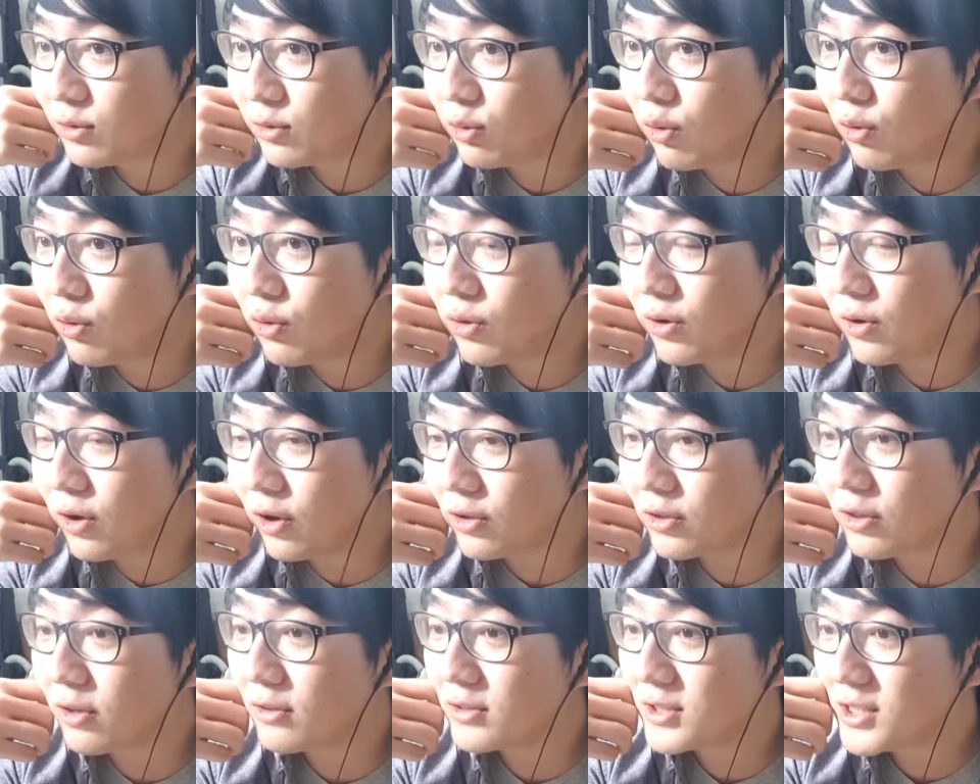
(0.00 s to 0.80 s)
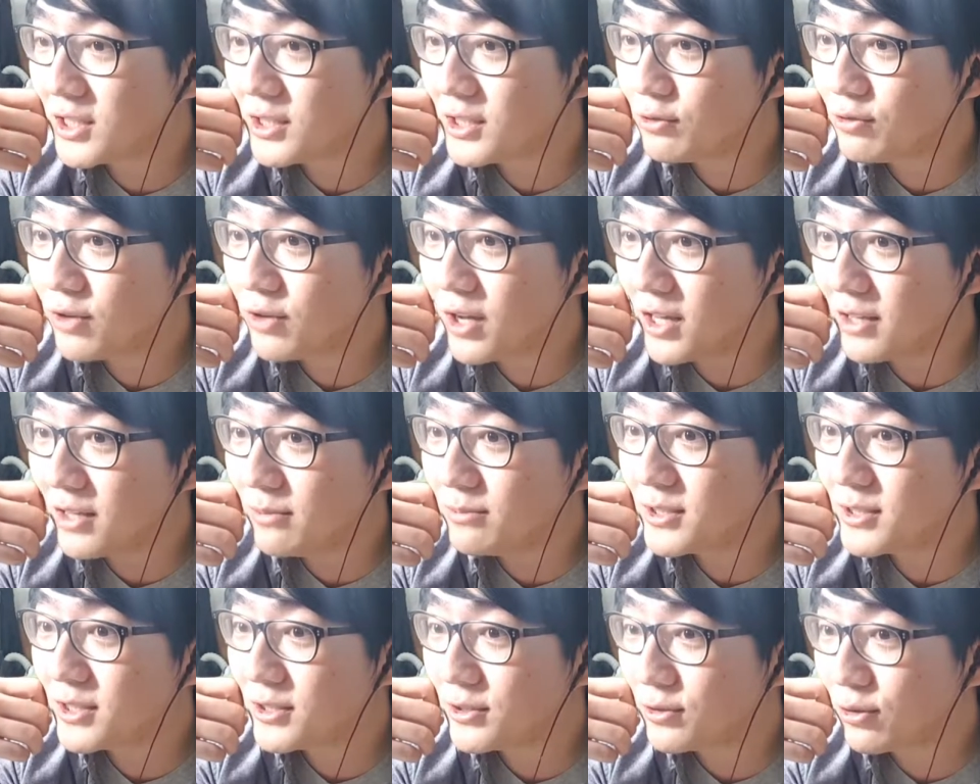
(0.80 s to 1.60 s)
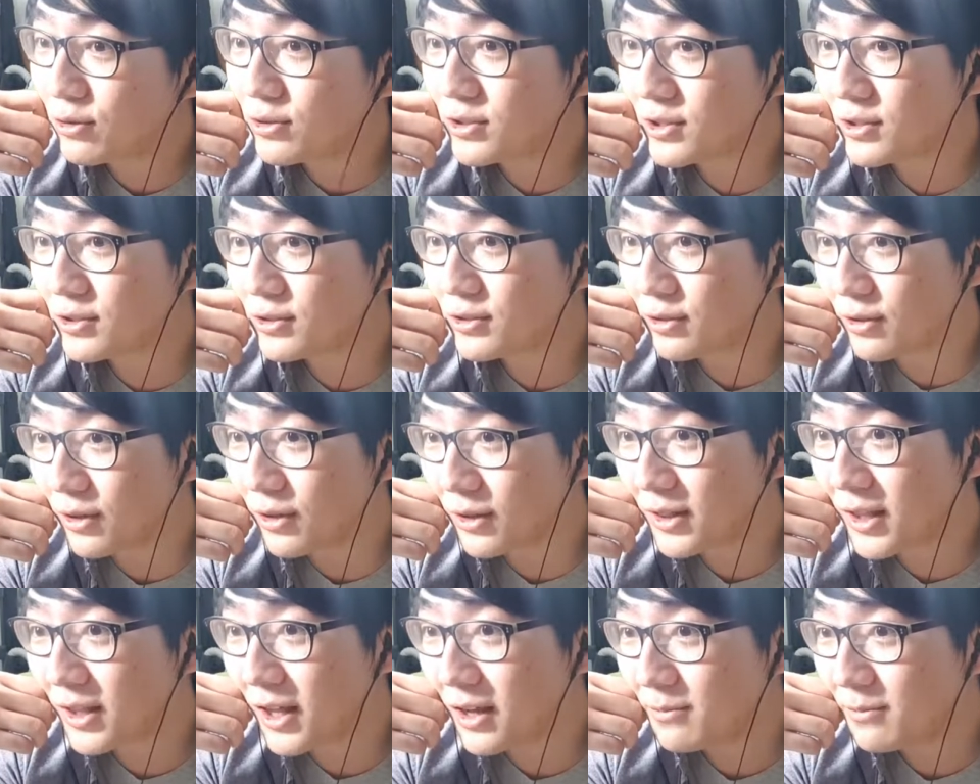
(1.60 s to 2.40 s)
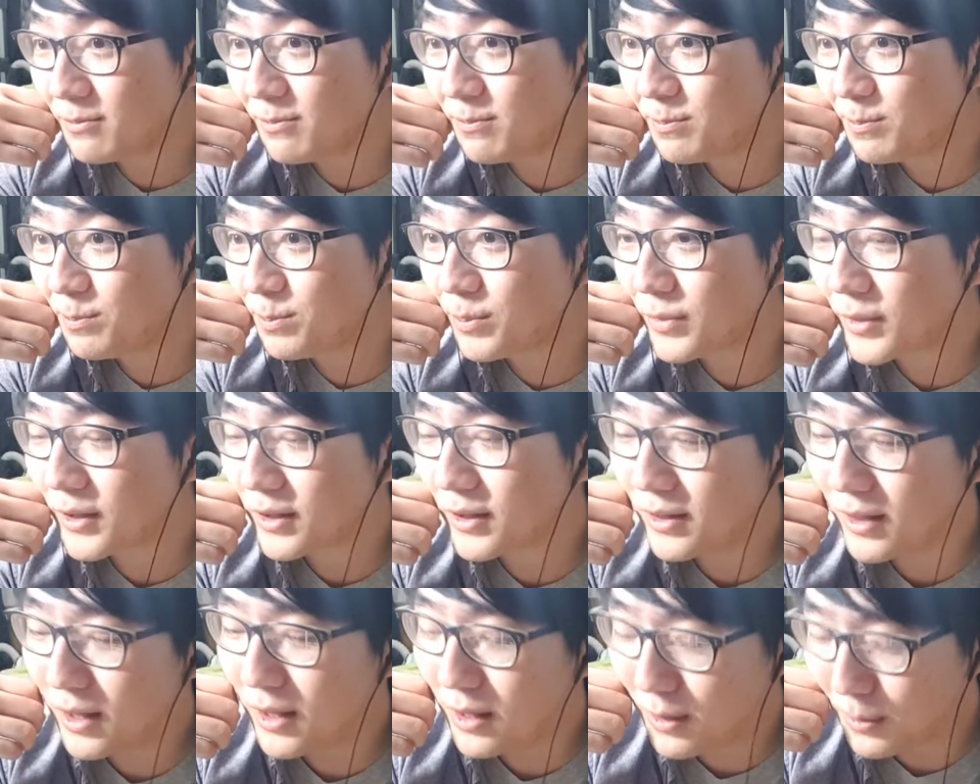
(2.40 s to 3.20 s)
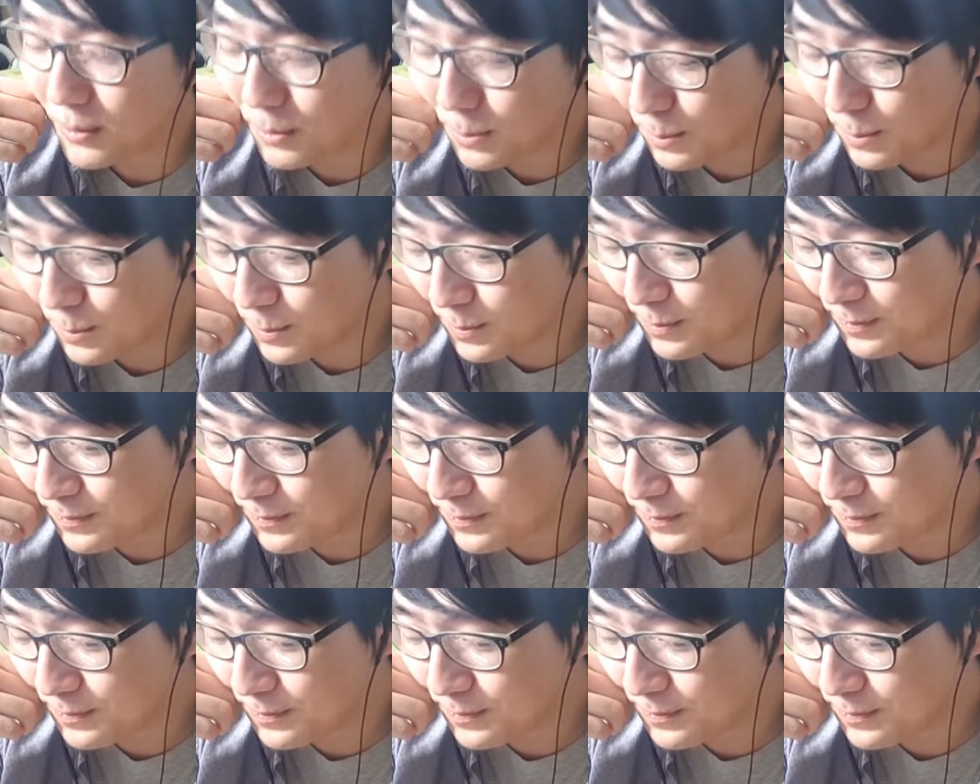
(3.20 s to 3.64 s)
또 어떤 친구의 임신 소식을 들었다? 근데